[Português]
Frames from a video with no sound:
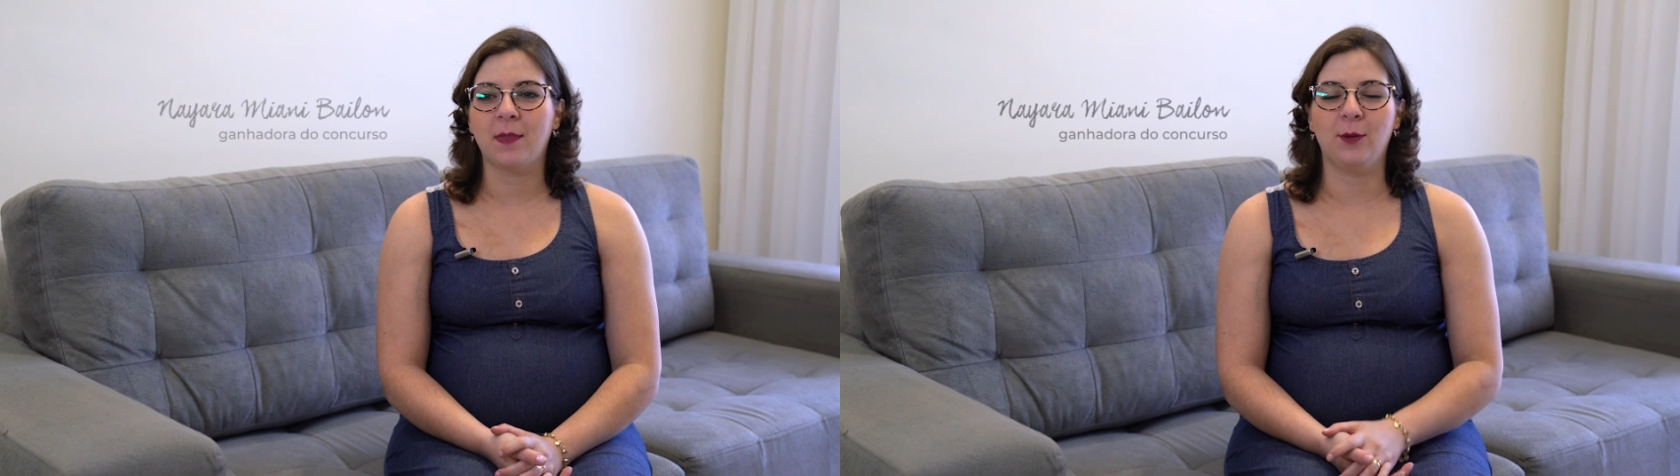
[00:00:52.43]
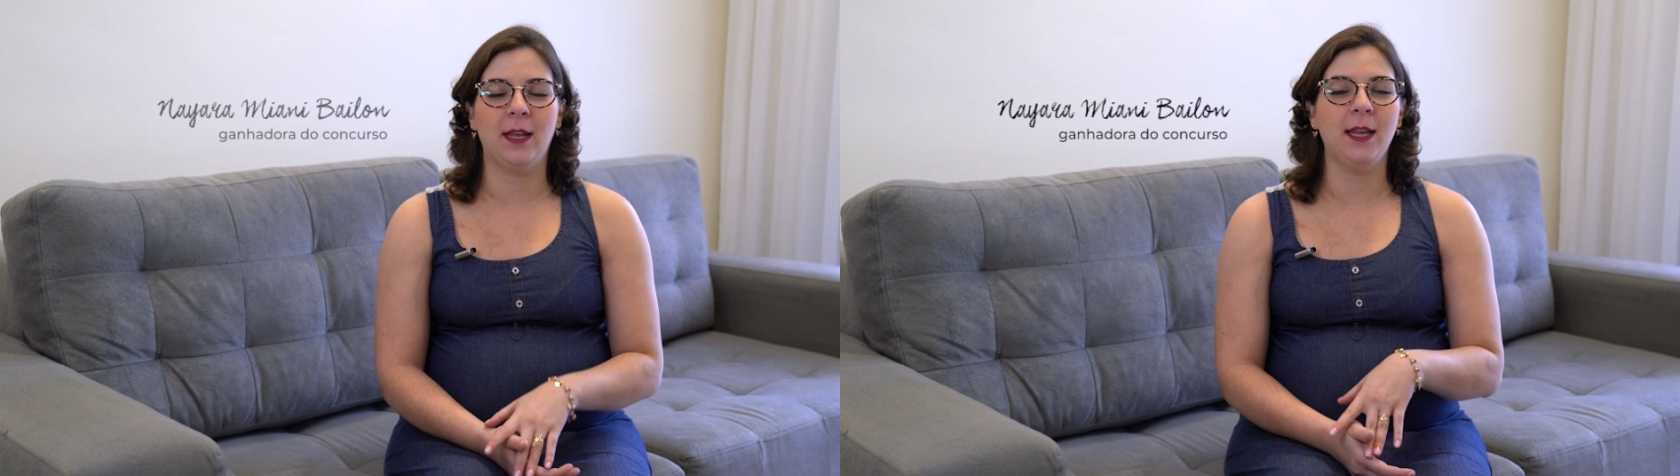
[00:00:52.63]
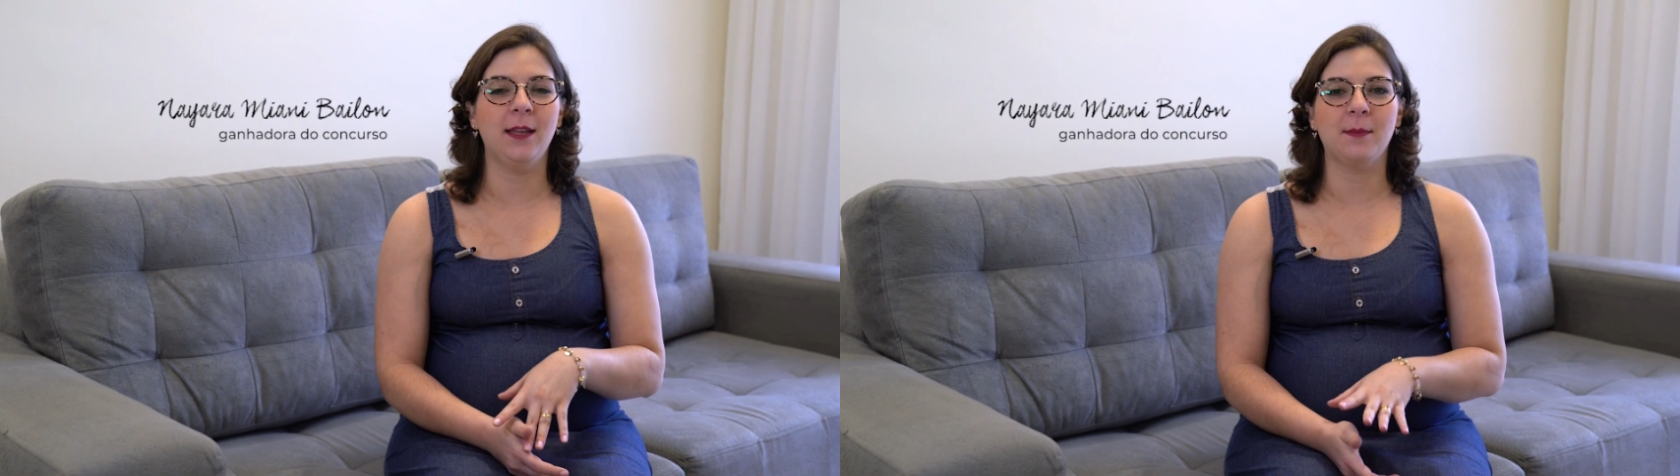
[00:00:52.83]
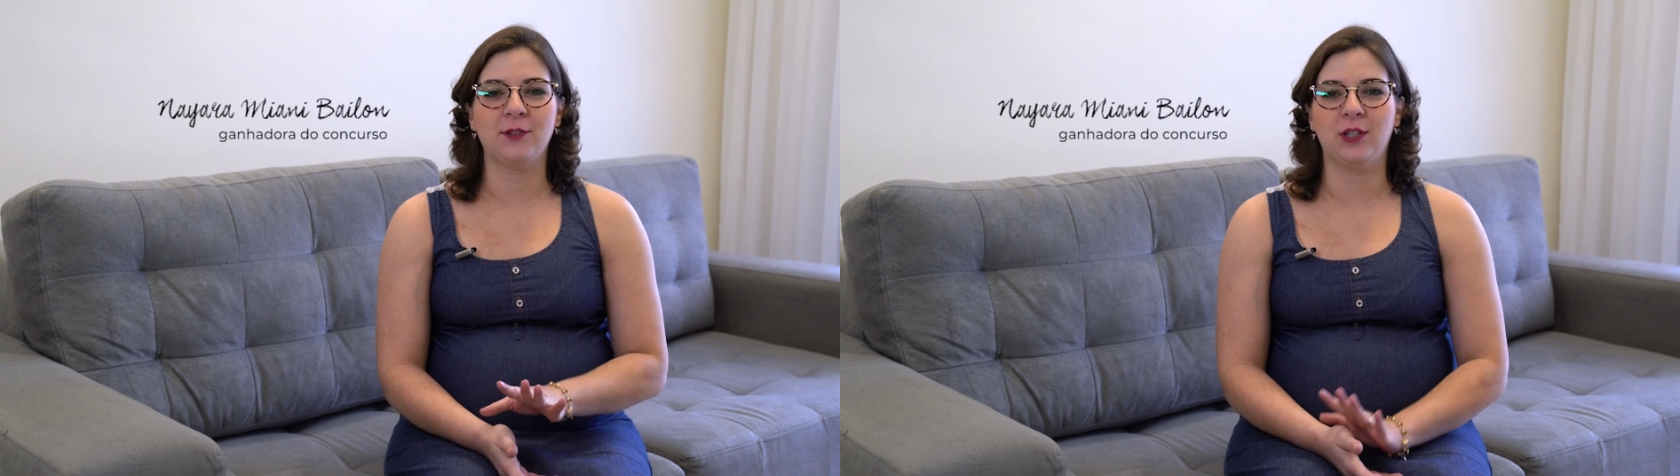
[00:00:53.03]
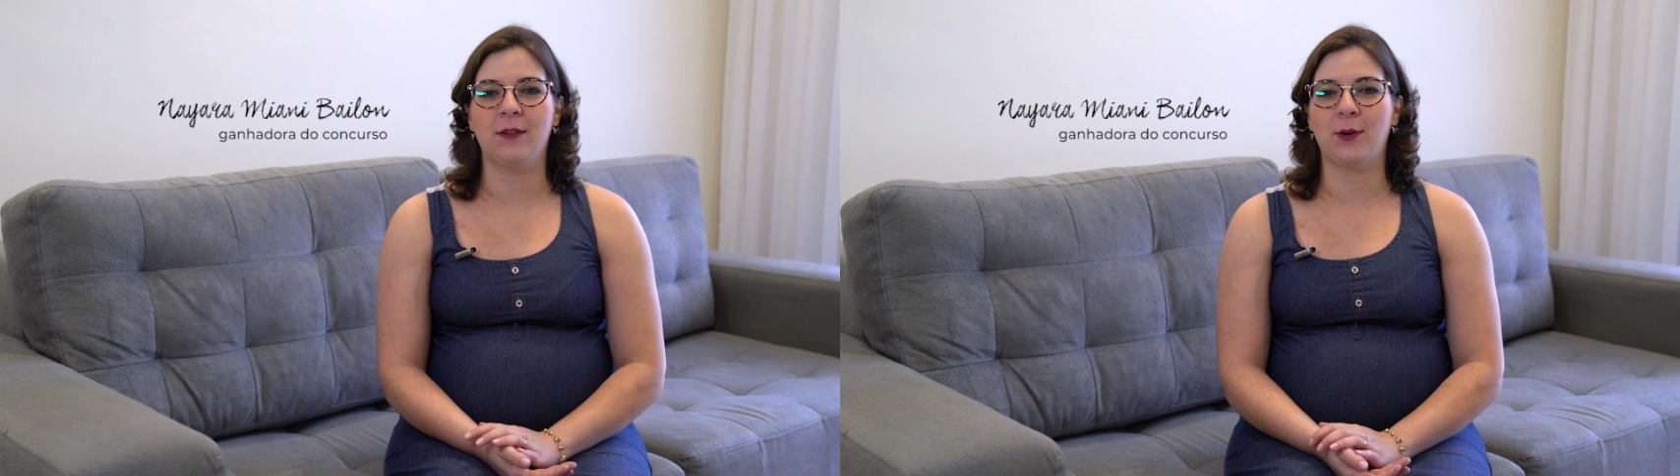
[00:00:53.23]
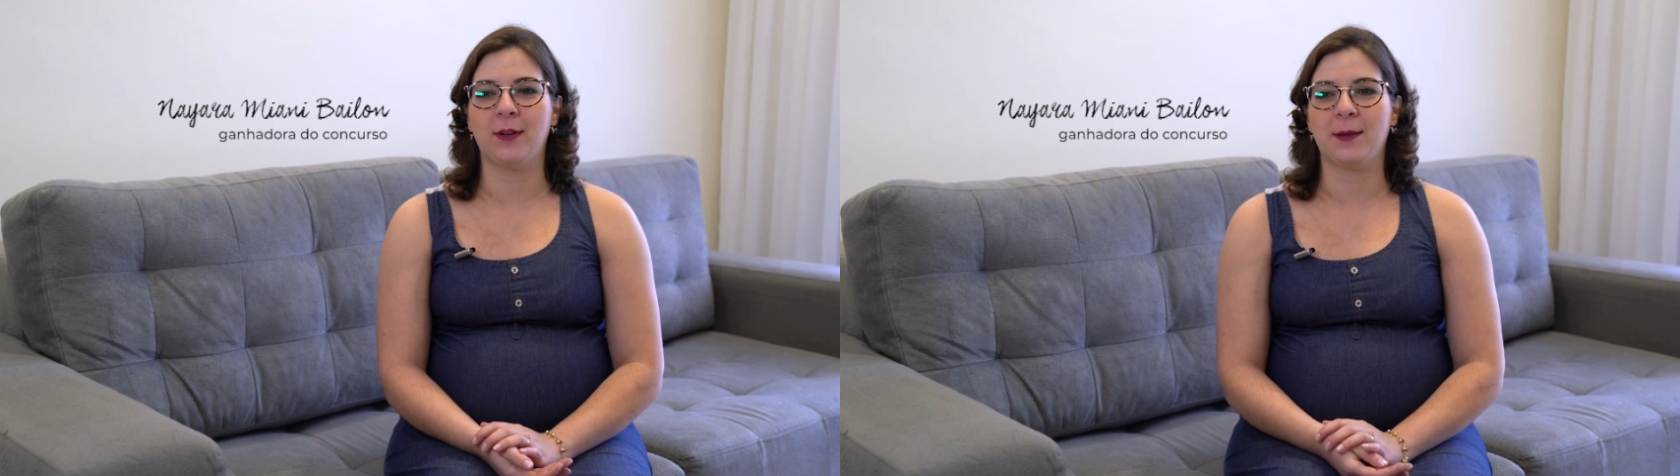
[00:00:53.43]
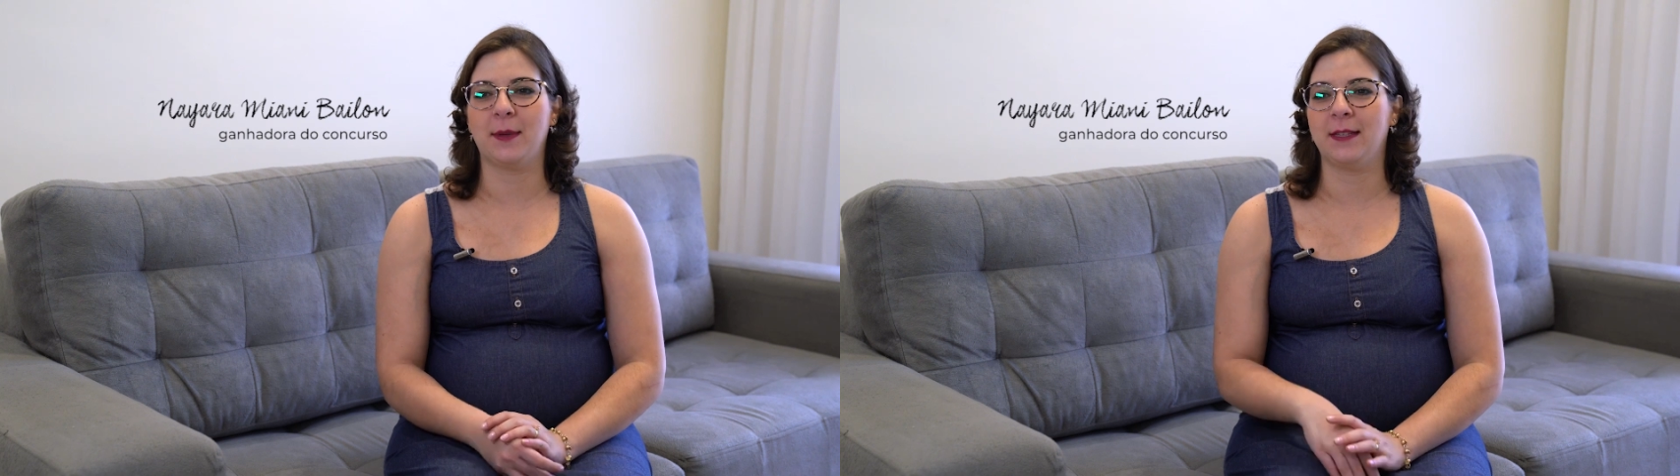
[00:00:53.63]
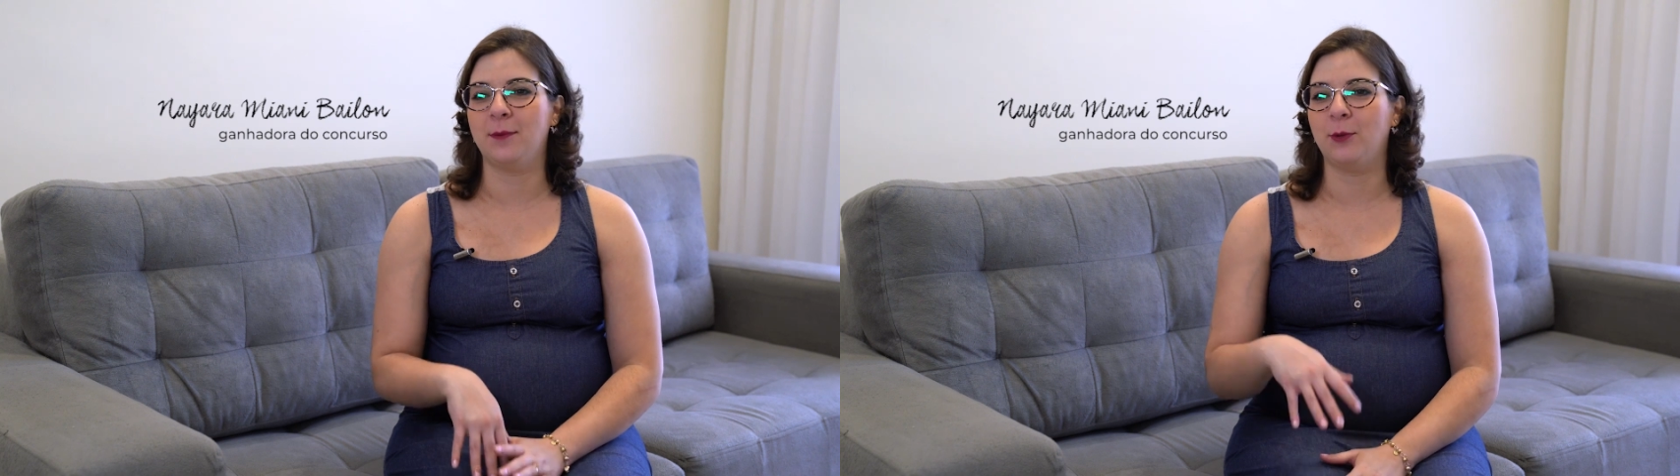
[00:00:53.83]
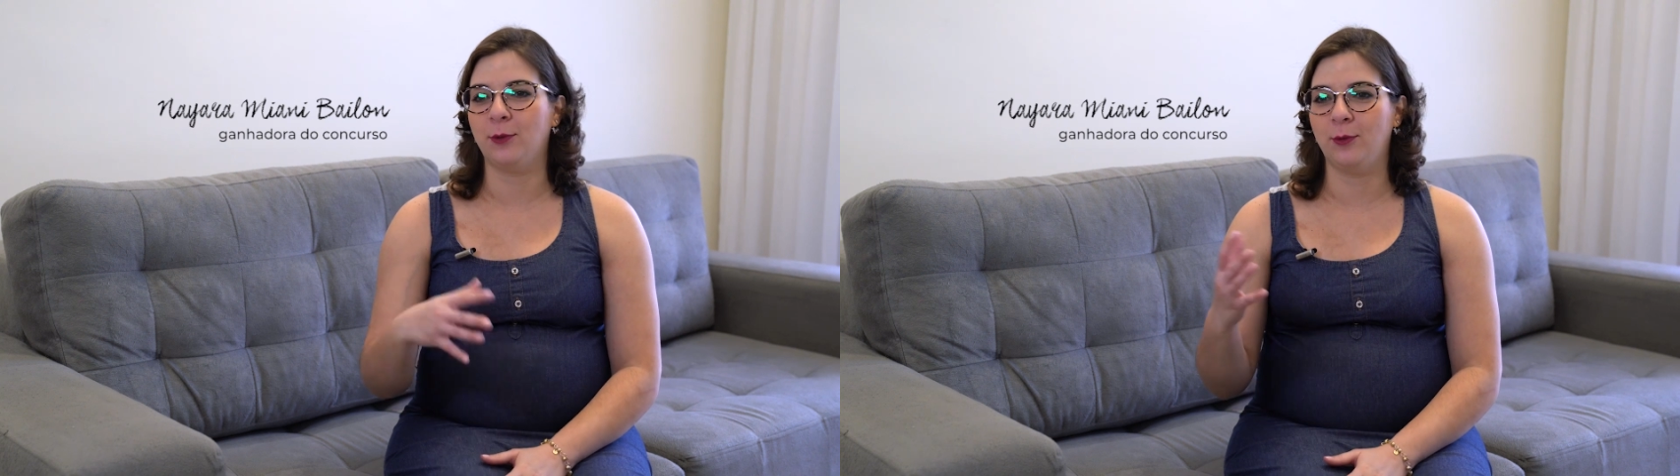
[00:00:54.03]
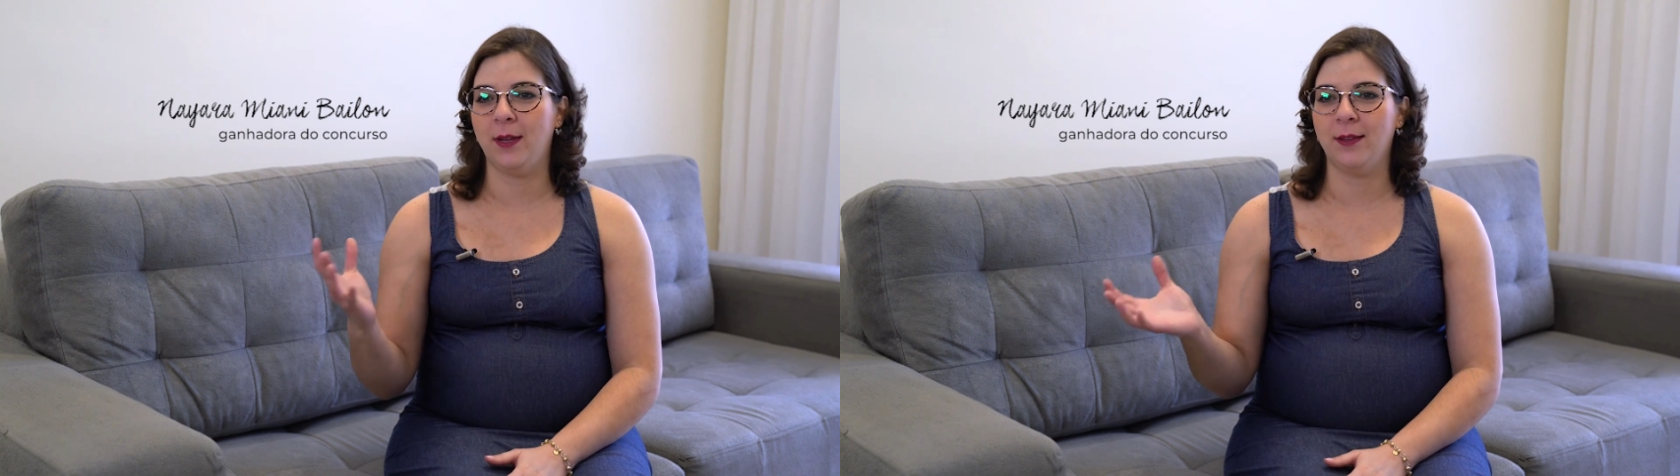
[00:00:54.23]
eu nem imaginava que eu ia estar tá passando por
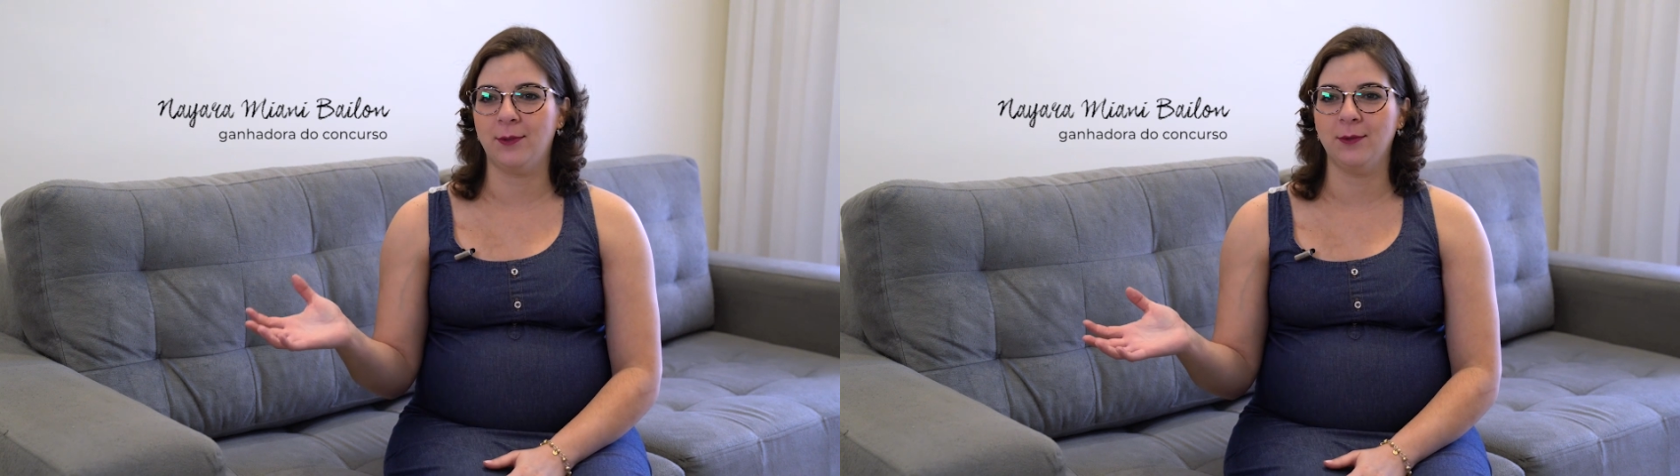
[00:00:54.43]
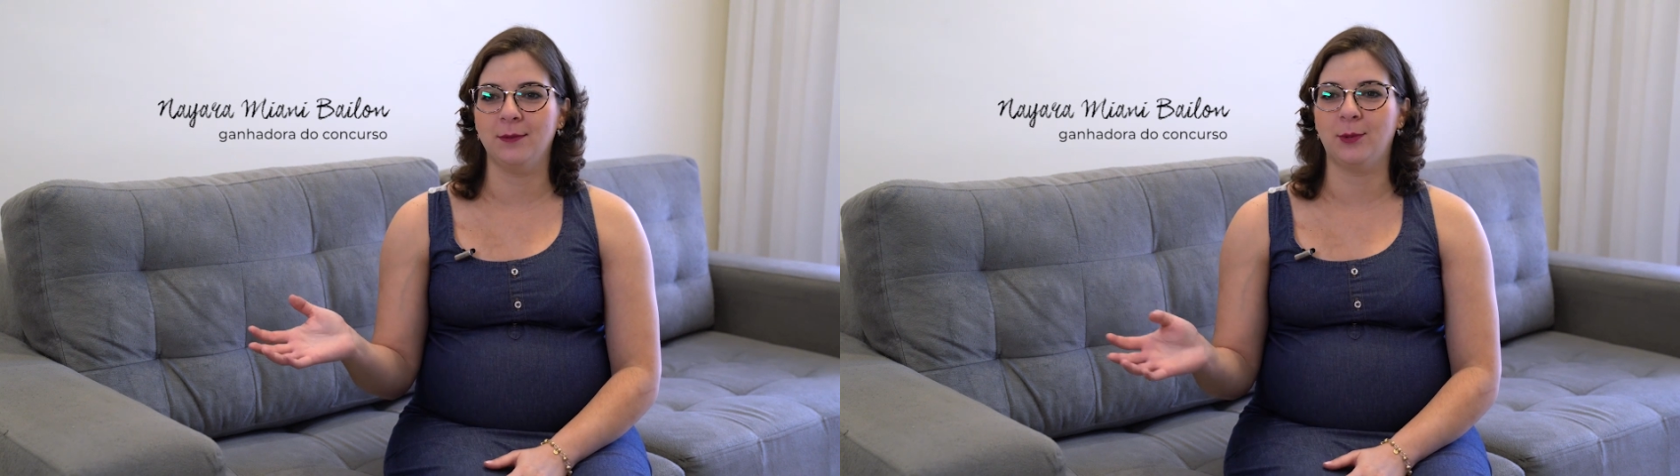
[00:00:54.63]
tudo isso,